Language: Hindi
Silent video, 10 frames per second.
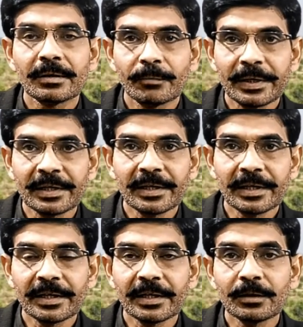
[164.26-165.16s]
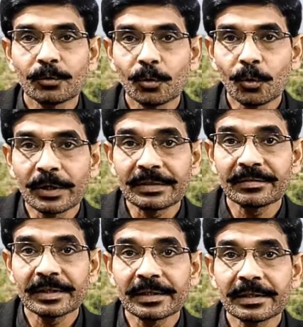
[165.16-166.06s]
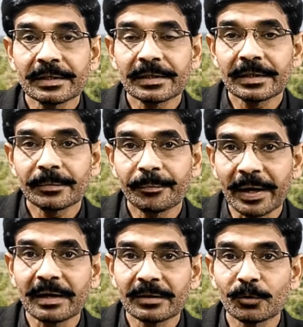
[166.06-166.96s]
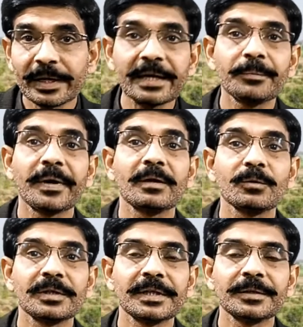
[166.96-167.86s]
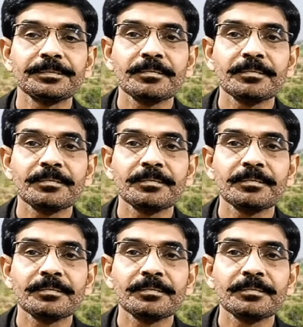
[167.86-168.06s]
मट्टी लेके दो हिस्से भल जो नहरी भल होती है